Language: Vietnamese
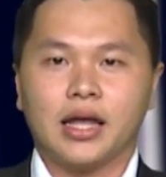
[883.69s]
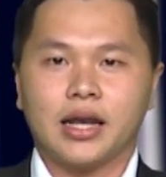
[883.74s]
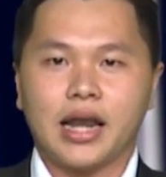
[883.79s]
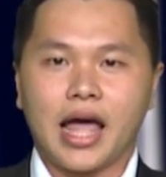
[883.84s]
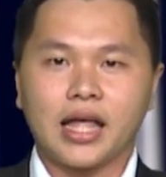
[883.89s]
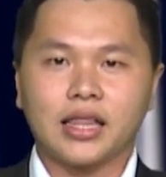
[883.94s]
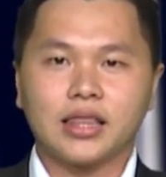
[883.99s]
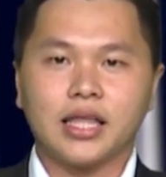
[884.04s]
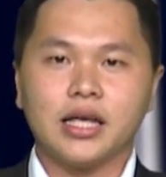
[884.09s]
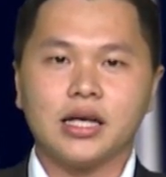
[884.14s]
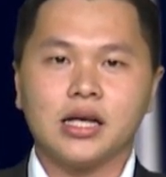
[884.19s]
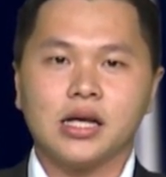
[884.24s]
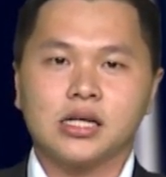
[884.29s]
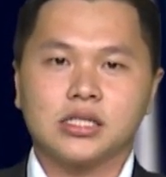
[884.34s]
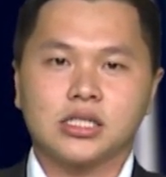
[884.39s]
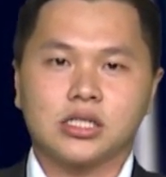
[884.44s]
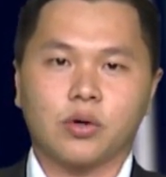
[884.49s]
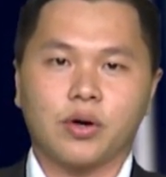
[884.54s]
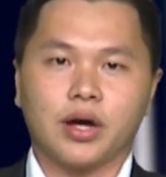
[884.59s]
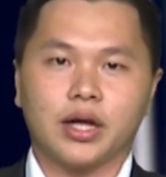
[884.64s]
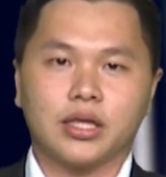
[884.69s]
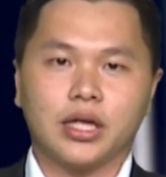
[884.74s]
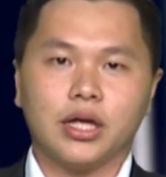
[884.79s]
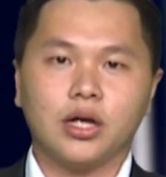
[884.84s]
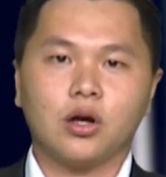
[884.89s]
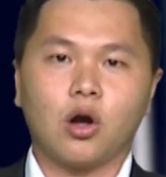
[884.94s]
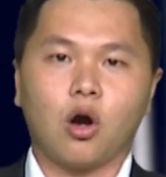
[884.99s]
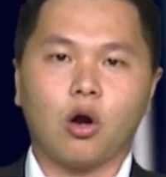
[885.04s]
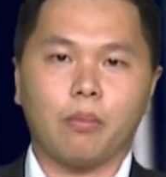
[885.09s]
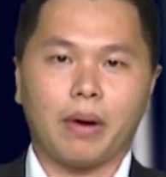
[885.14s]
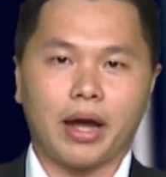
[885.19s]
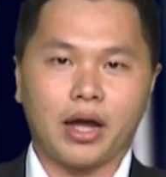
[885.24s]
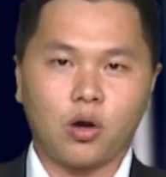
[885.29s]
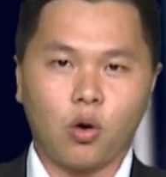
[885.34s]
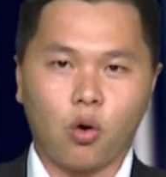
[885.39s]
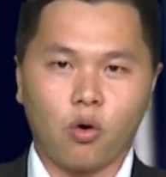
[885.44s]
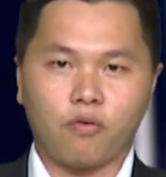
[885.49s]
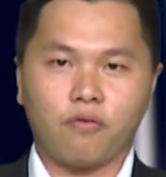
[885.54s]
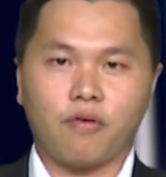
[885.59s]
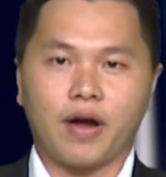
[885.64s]
Đáng tiếc, sau khi tiếng còi mãn
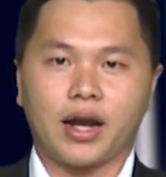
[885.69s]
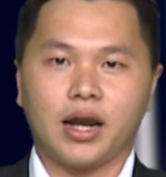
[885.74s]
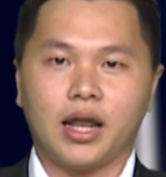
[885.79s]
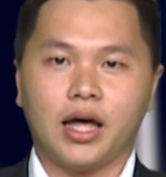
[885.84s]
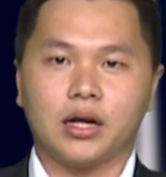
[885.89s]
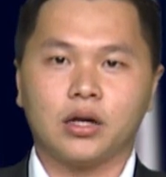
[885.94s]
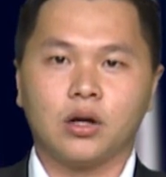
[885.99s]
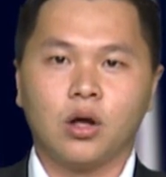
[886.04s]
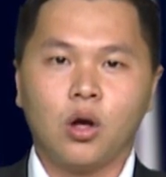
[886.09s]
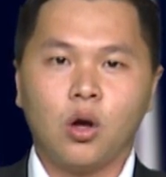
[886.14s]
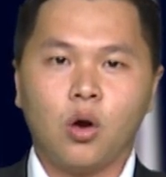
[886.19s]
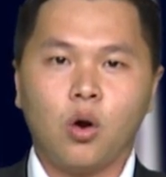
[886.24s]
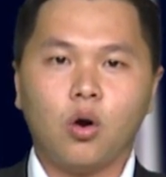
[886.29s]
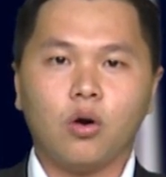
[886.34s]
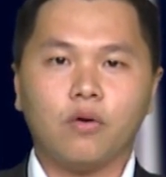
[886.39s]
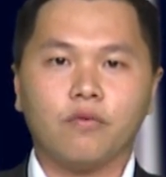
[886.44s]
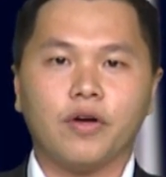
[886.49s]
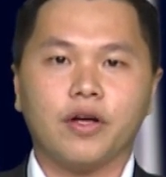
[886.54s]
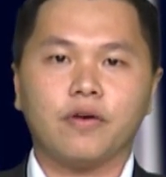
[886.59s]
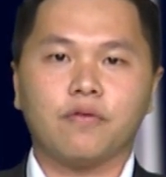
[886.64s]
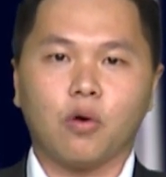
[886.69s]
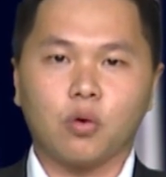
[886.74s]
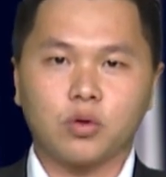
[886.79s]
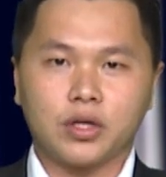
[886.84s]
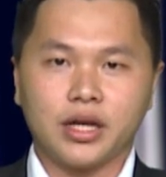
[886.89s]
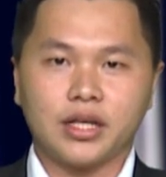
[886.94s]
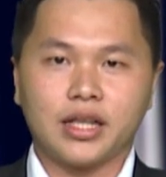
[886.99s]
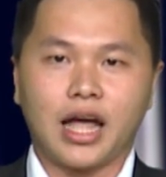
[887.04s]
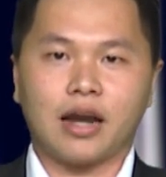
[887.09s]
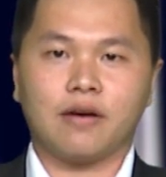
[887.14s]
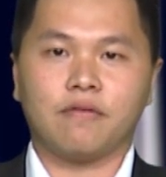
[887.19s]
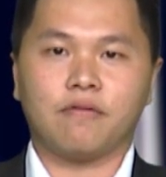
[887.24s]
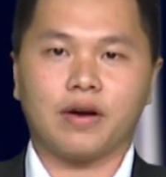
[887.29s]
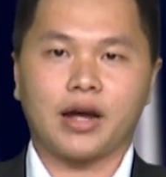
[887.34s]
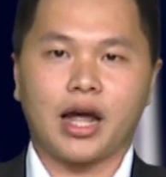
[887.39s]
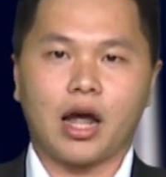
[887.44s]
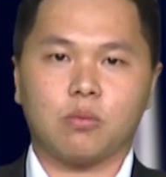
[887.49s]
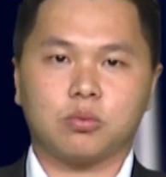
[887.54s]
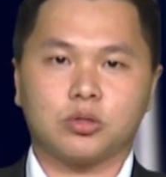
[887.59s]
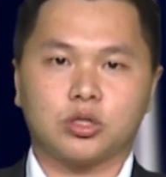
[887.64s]
cuộc vang lên, huấn luyện viên Vũ Tiến Thành và
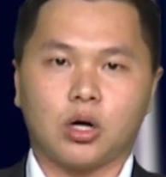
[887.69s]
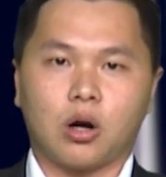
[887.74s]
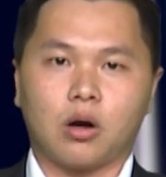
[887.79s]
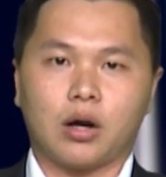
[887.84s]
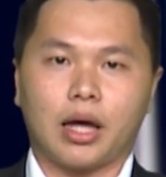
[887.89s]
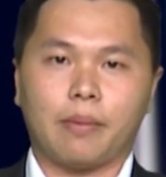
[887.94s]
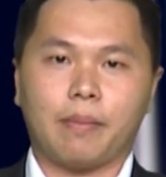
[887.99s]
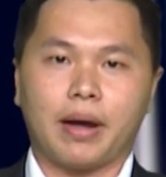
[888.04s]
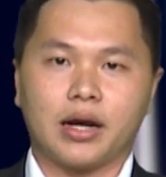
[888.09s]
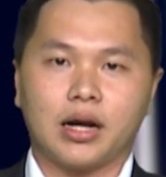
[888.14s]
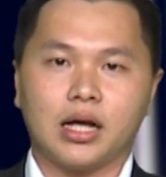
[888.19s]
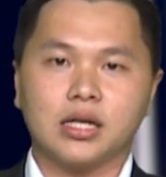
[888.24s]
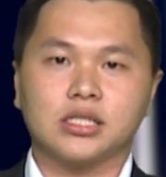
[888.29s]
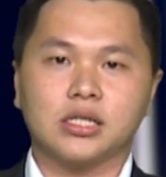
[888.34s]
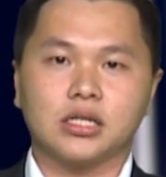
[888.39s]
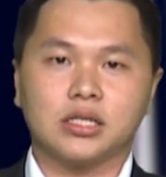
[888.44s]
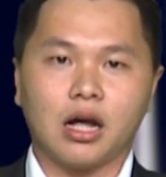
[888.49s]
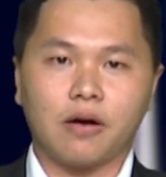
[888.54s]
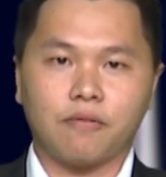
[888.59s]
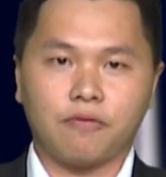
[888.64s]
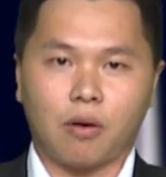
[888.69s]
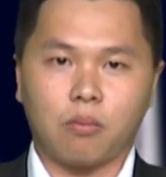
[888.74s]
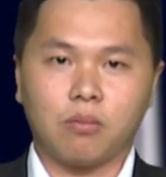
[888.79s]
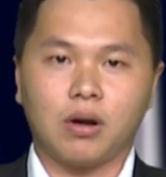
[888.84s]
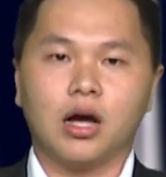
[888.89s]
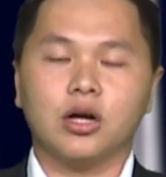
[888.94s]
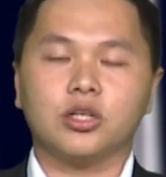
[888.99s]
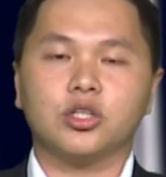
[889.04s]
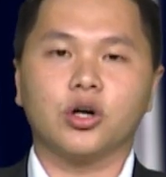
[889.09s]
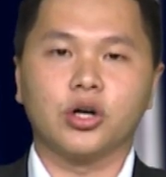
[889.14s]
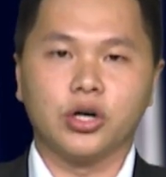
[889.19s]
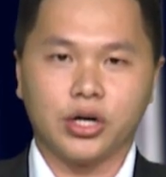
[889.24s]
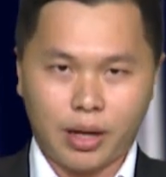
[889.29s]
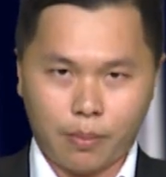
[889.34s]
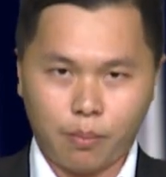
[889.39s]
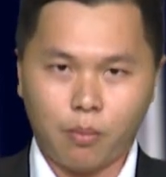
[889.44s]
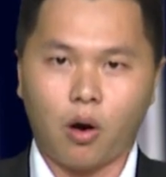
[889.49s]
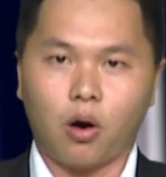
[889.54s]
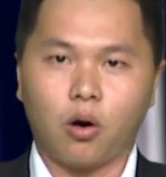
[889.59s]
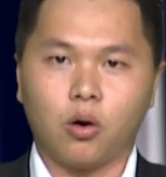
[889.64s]
các học trò lại mang đến sự thất vọng lớn cho người
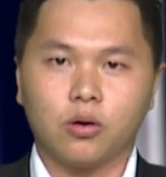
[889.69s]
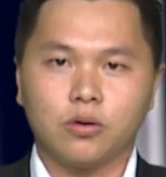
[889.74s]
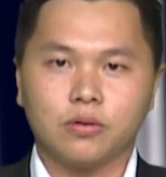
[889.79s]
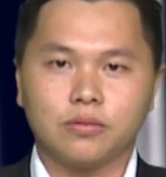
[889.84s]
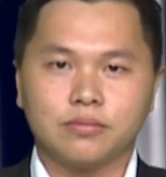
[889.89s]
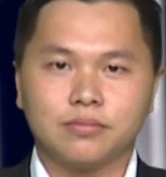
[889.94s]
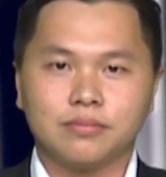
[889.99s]
hâm mộ.